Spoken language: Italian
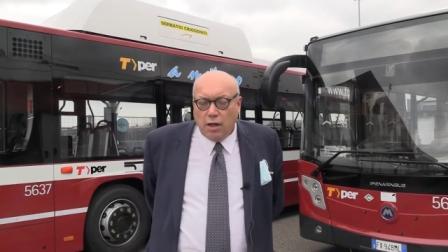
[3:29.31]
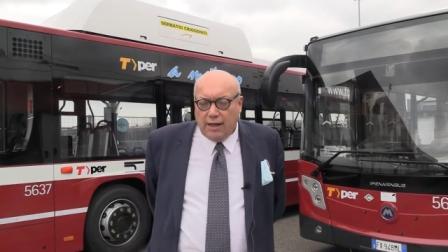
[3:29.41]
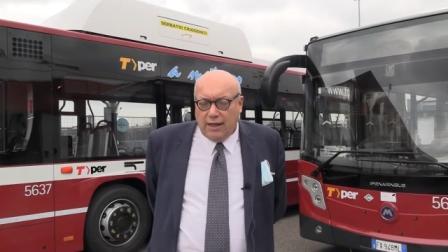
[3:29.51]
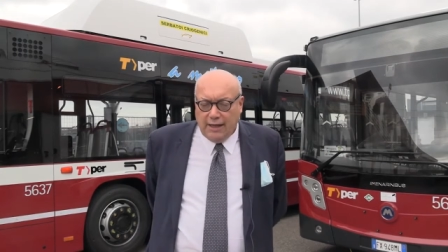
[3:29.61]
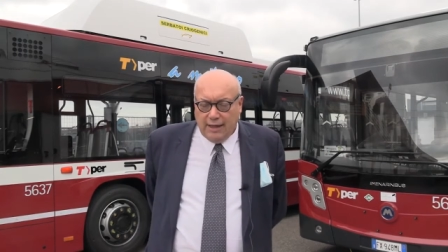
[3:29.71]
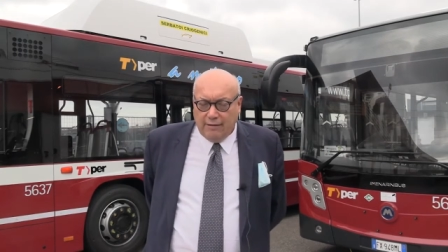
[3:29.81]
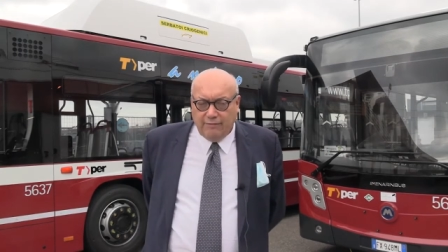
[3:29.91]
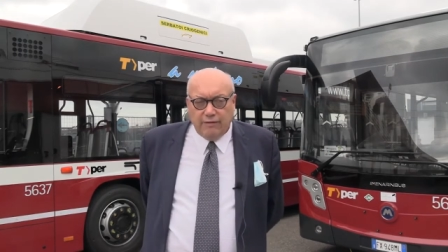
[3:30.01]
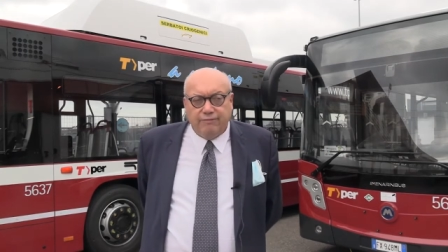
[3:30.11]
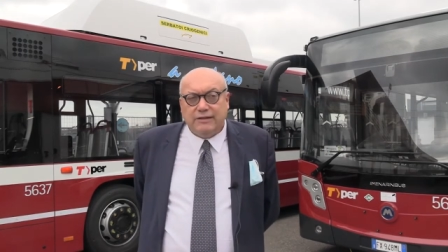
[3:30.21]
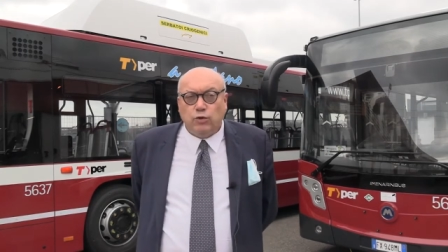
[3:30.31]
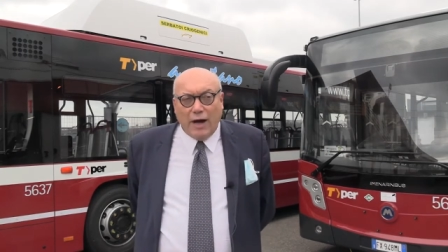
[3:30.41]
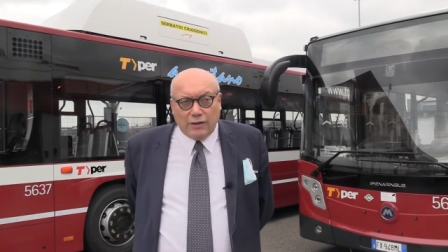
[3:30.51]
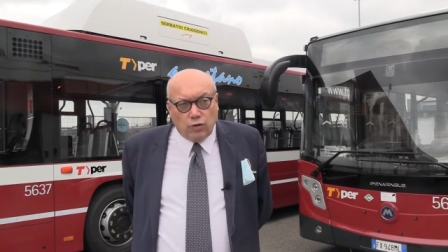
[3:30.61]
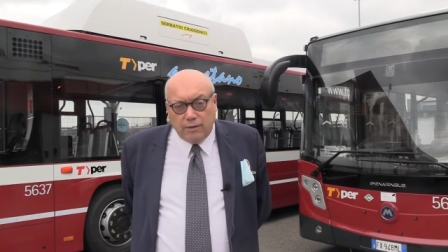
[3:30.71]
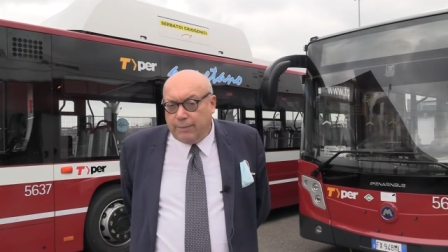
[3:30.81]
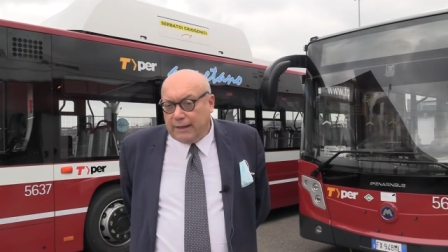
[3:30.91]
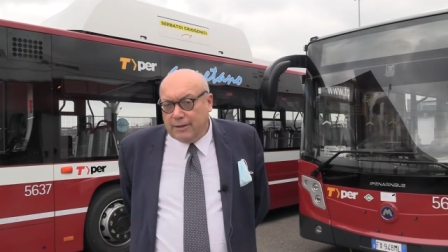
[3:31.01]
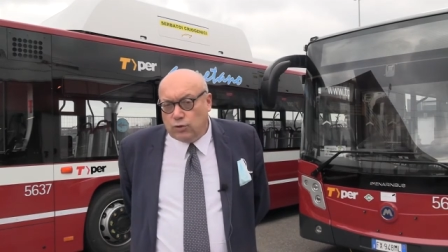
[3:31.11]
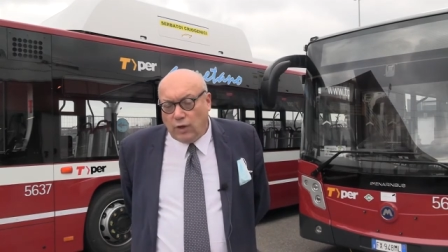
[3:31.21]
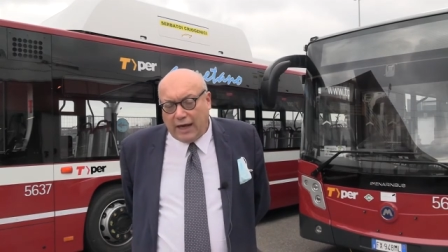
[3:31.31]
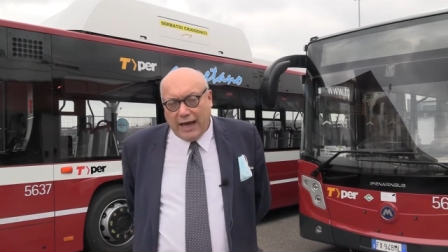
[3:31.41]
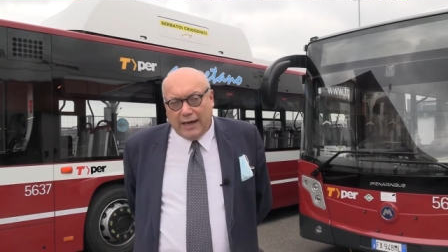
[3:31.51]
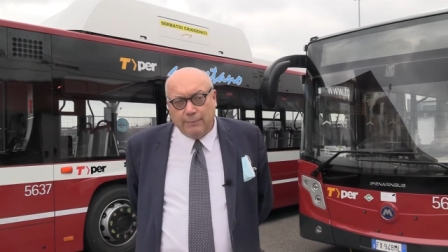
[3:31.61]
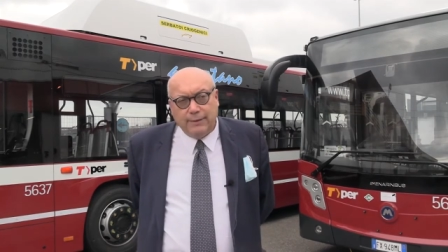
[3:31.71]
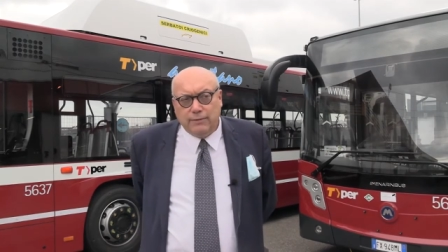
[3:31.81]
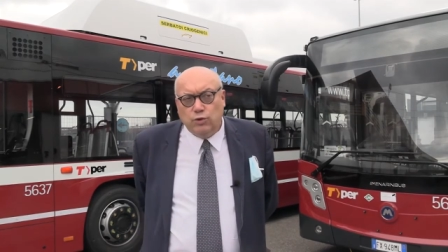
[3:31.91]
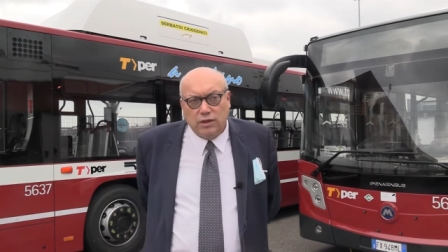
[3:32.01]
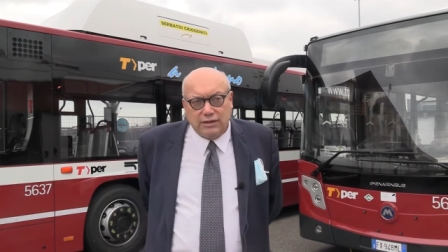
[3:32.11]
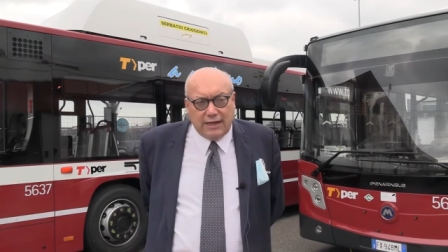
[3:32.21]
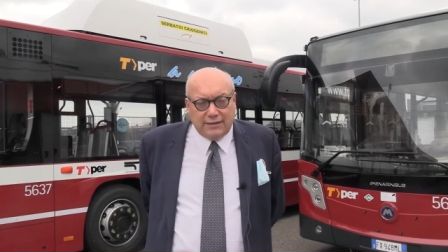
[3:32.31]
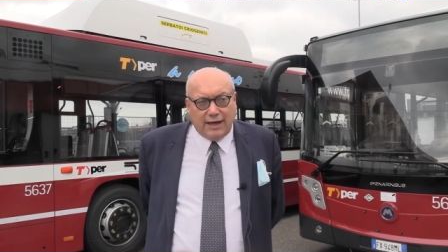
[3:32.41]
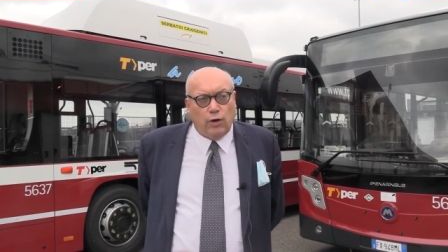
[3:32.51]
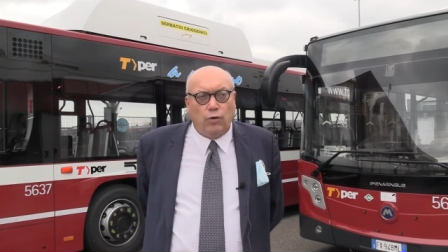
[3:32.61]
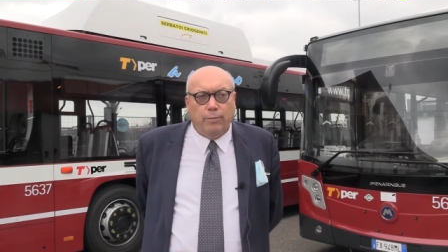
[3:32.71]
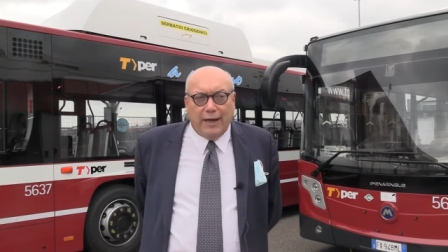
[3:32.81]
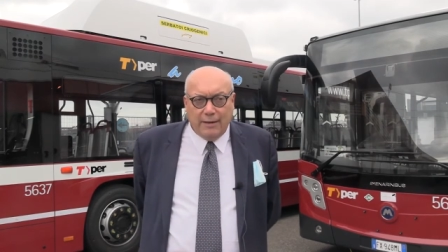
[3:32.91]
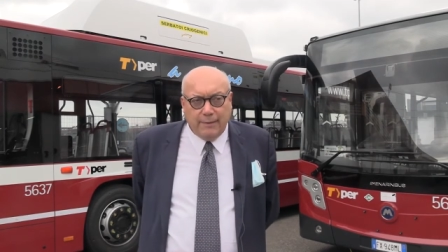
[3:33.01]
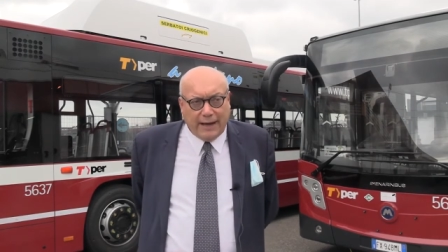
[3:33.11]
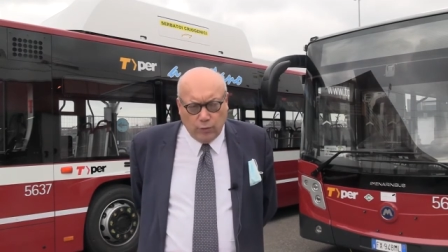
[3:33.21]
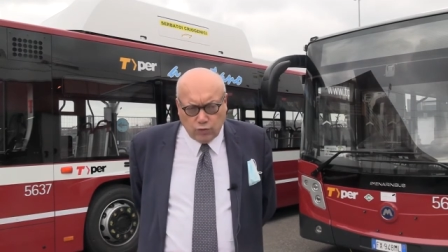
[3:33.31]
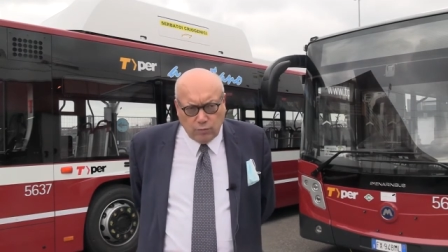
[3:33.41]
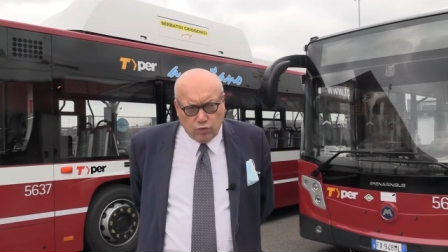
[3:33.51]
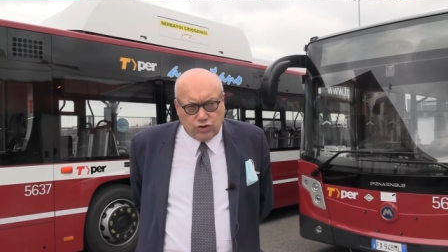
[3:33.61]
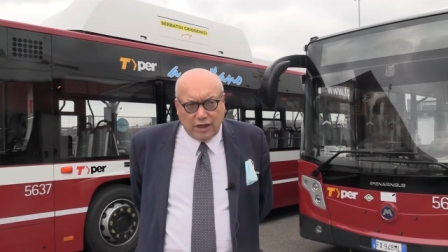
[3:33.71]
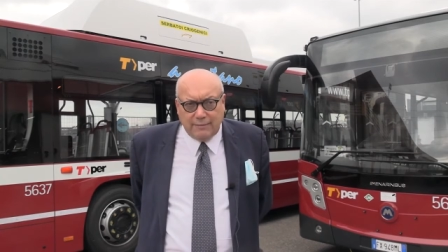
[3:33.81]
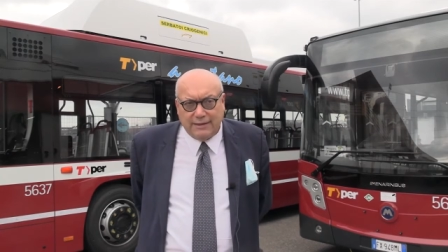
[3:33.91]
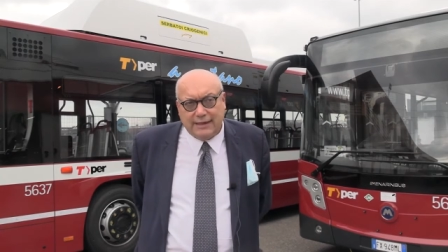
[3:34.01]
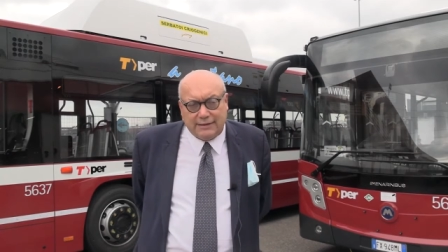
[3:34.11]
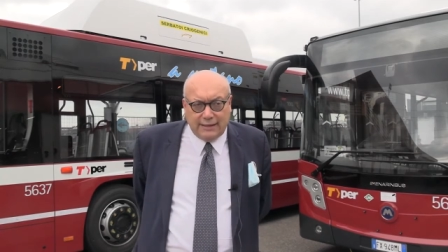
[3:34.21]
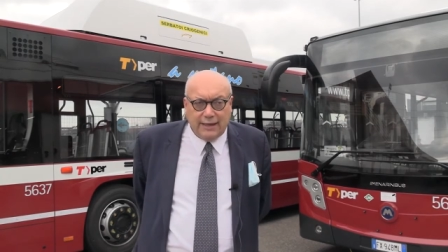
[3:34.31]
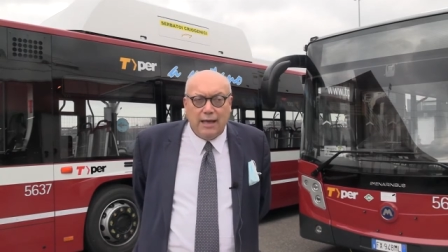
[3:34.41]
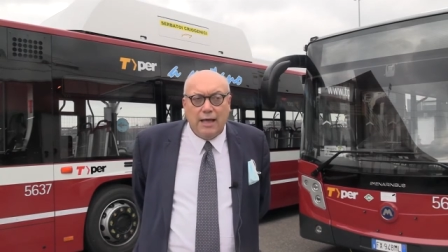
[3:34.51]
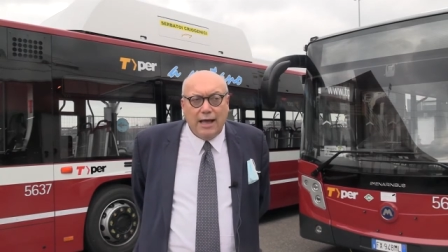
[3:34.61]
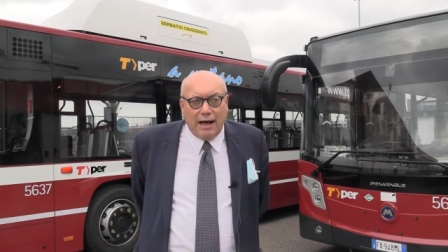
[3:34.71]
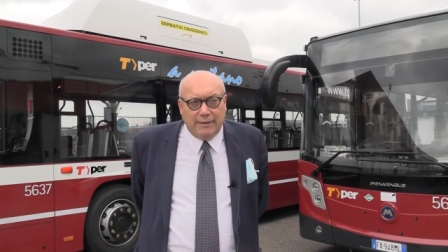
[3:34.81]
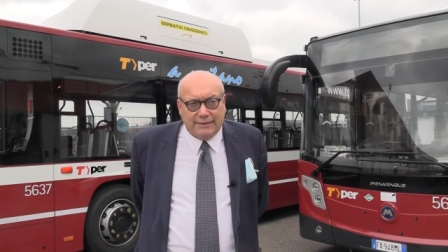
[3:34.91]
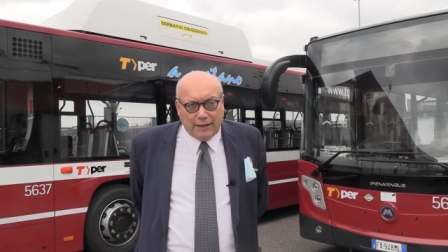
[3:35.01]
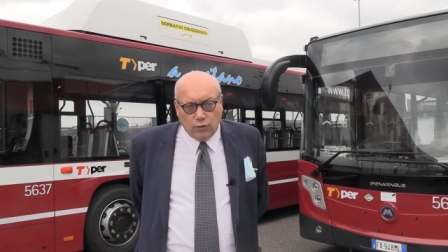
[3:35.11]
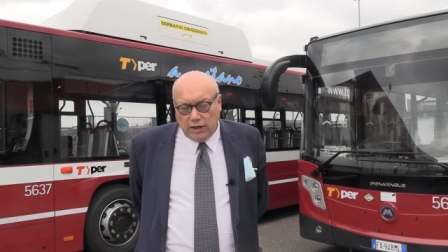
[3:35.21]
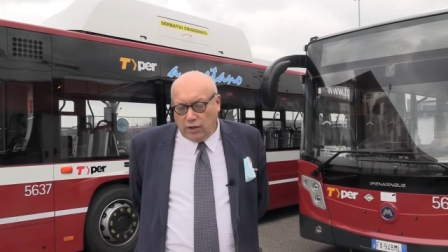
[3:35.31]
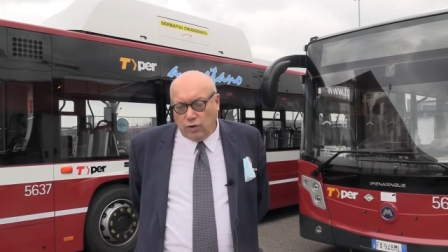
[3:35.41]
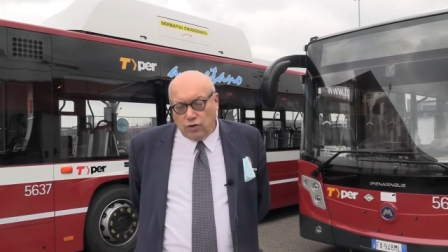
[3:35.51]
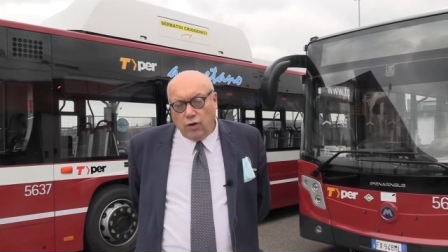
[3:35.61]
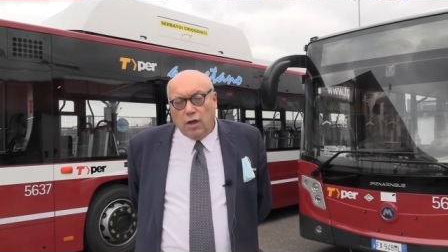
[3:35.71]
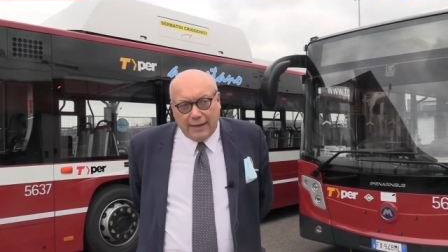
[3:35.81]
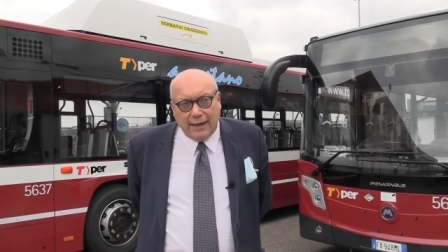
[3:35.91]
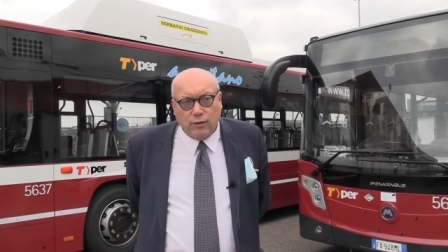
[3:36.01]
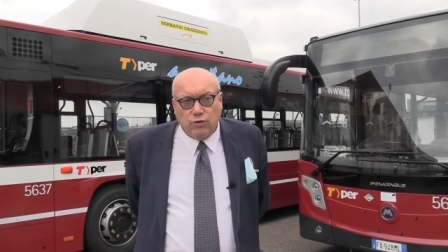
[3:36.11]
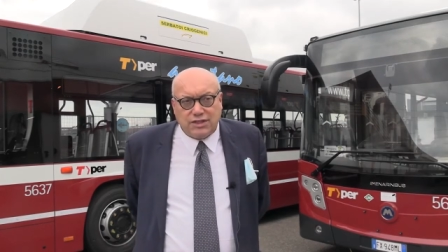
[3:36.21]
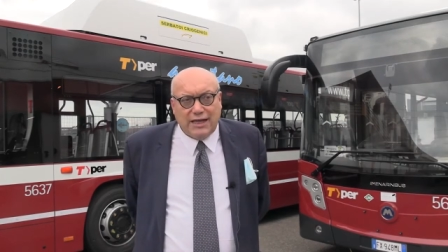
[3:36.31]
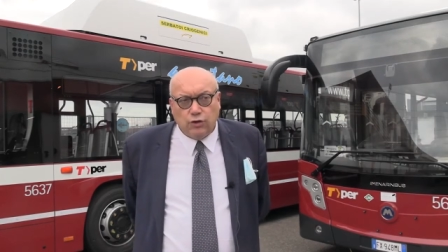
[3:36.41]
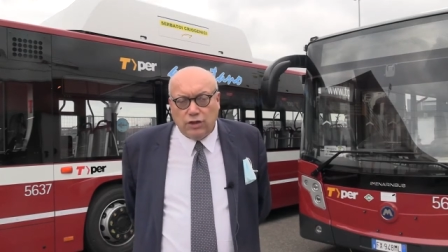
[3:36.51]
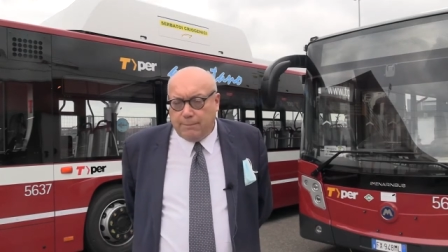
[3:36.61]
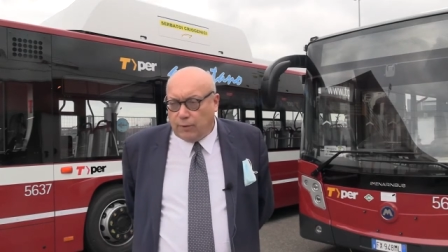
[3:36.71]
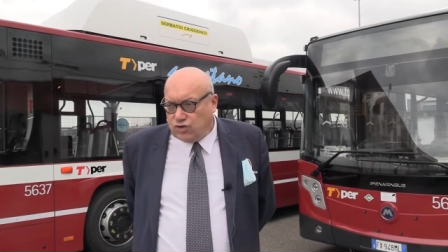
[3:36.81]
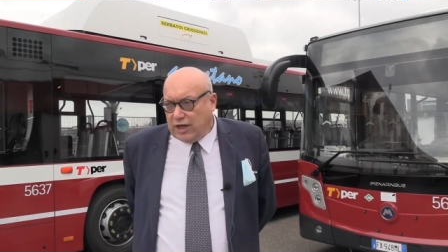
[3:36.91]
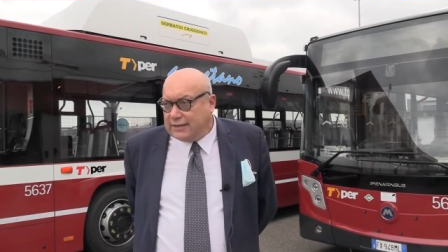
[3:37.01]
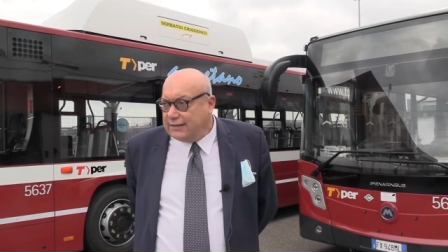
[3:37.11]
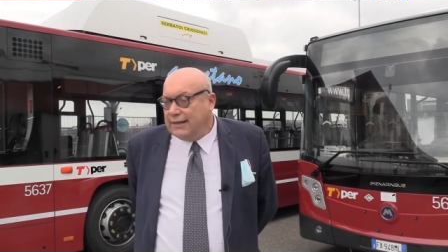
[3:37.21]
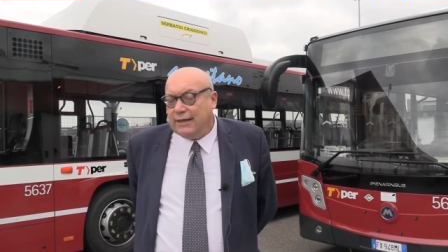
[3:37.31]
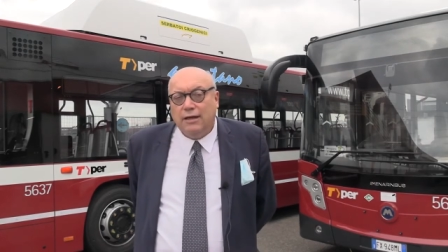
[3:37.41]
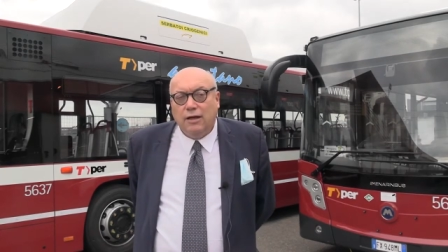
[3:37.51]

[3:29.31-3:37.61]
eh, effettuato le prime due gare, i primi due tender europei per autobus alimentati a metano liquido, acquistando dei progetti,